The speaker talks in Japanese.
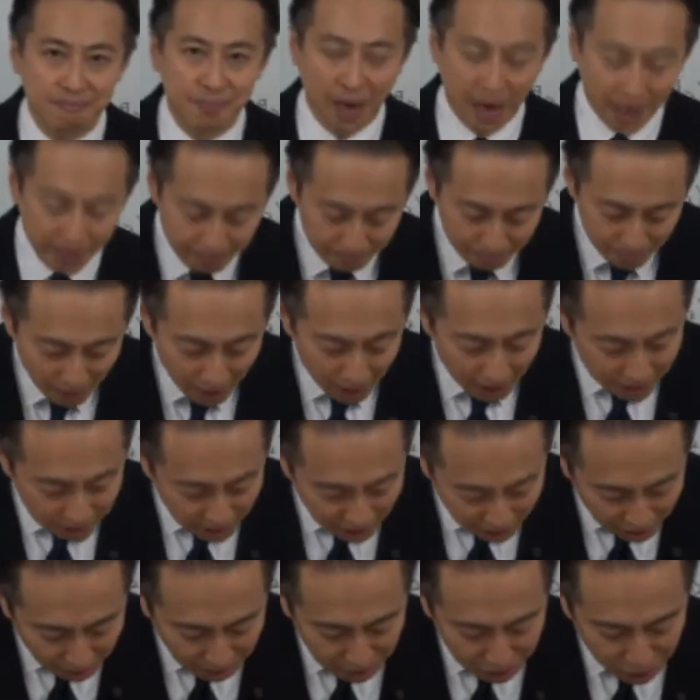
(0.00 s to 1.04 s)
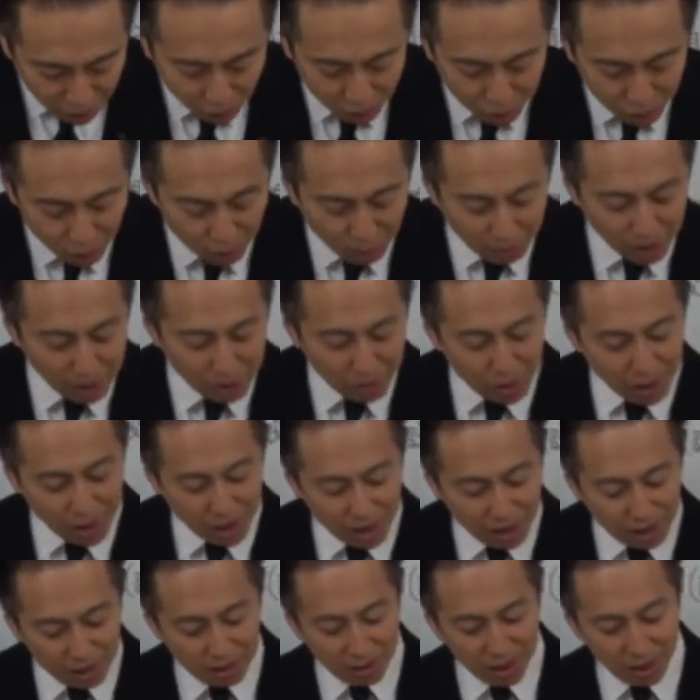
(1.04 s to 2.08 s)
はい、じゃあいきましょうちょっと前置き
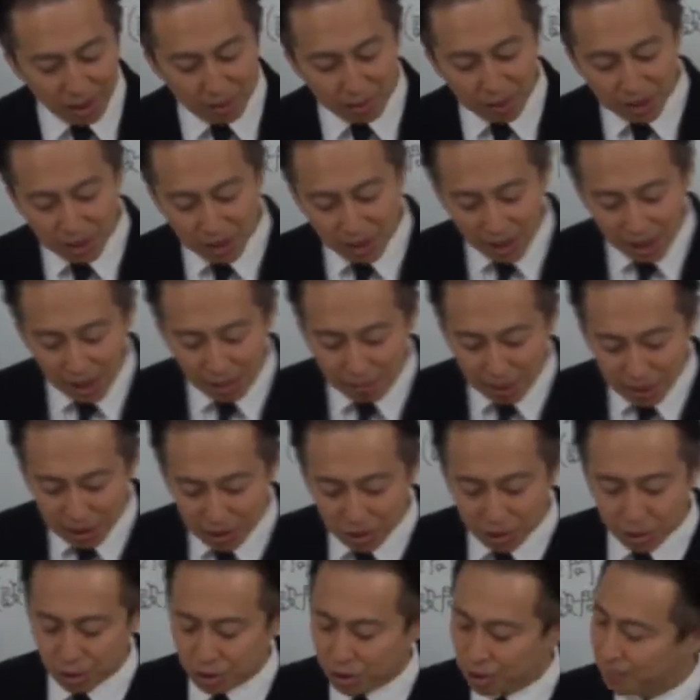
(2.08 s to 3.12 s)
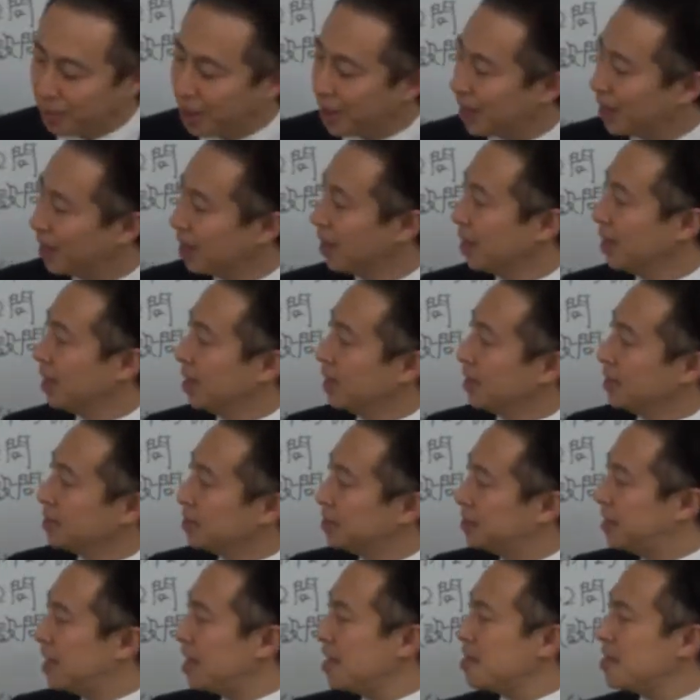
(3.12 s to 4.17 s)
長くなりましたがまず1つ目
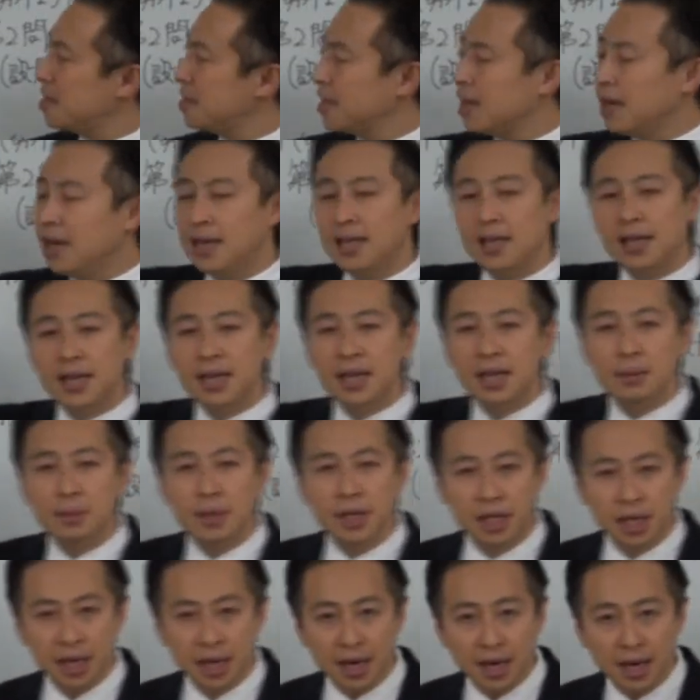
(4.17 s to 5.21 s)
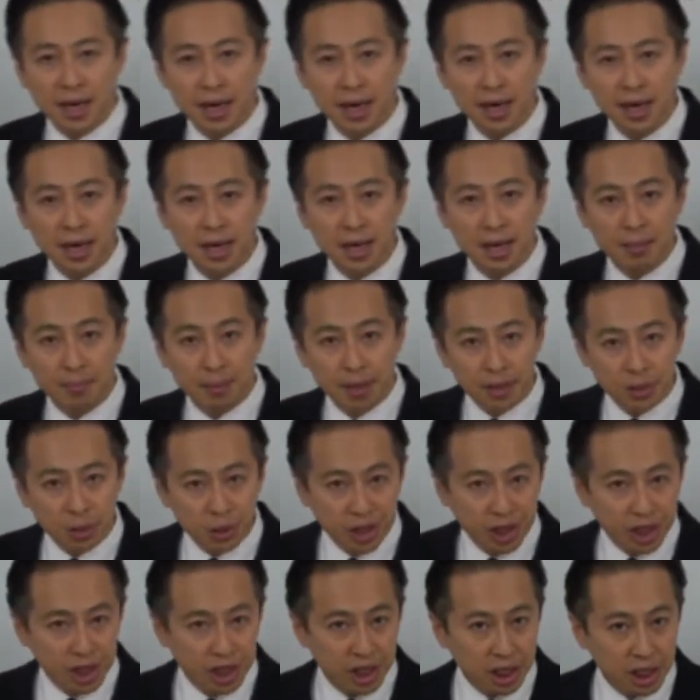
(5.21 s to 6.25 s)
全体的に見てまあ、組
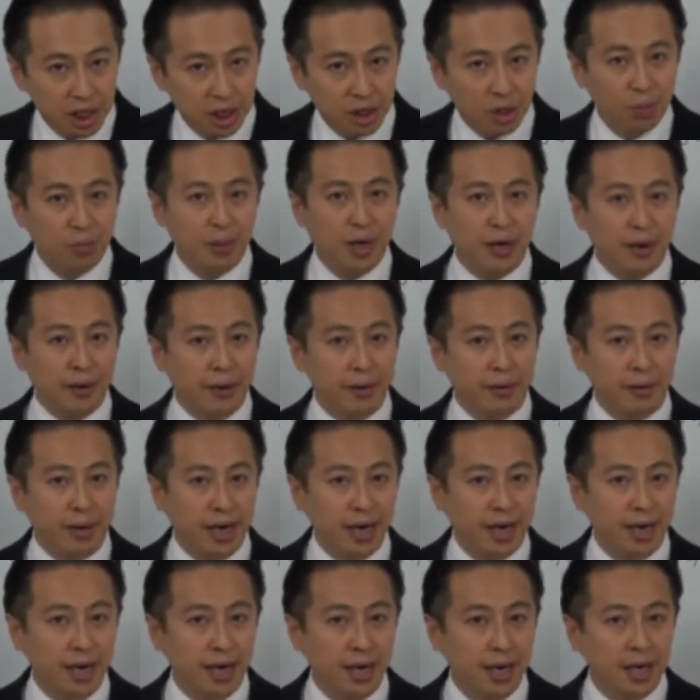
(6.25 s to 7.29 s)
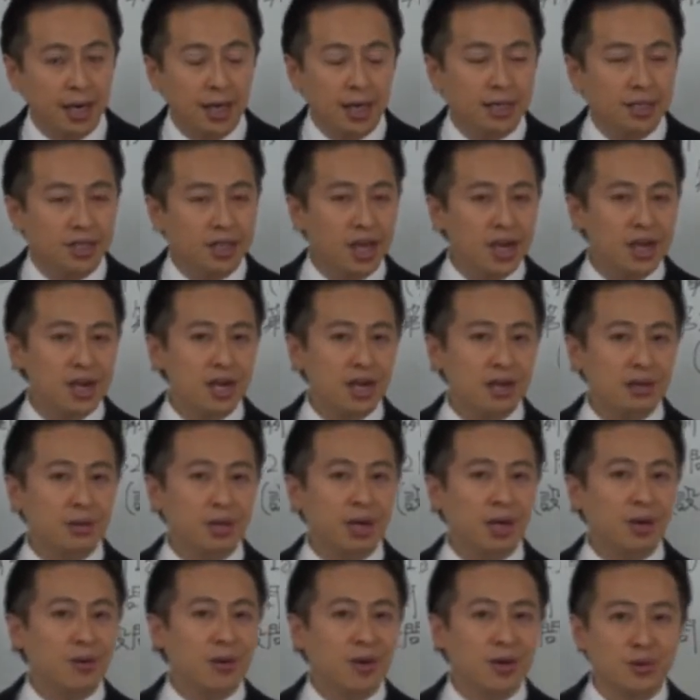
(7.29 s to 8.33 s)
織人事の場合は戦略
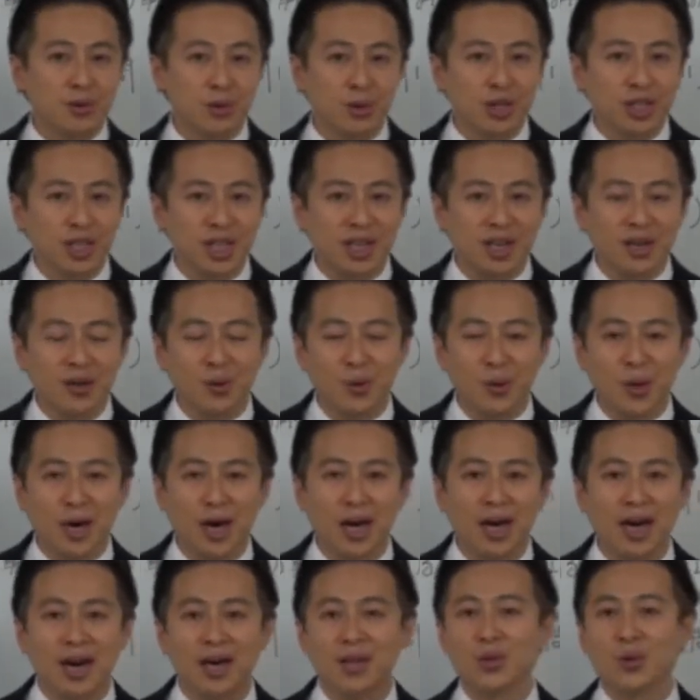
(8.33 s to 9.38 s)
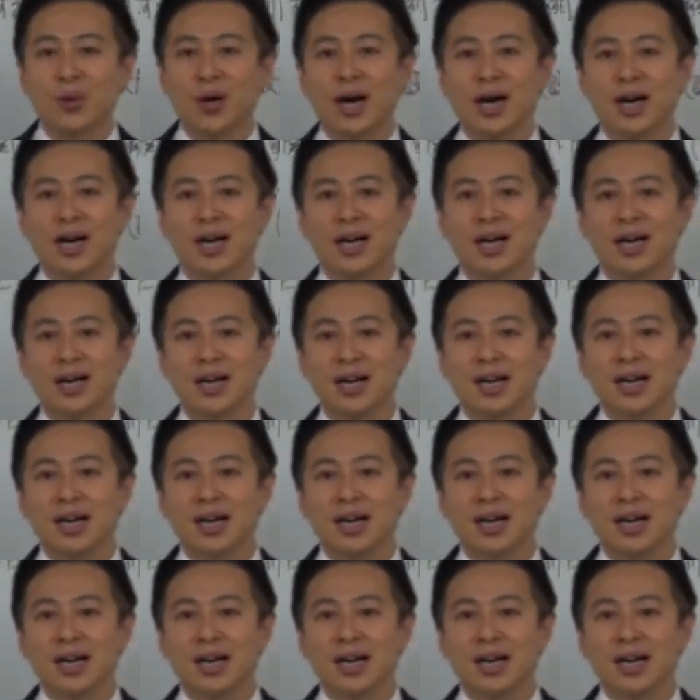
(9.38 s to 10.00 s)
なのか組織なのかあとは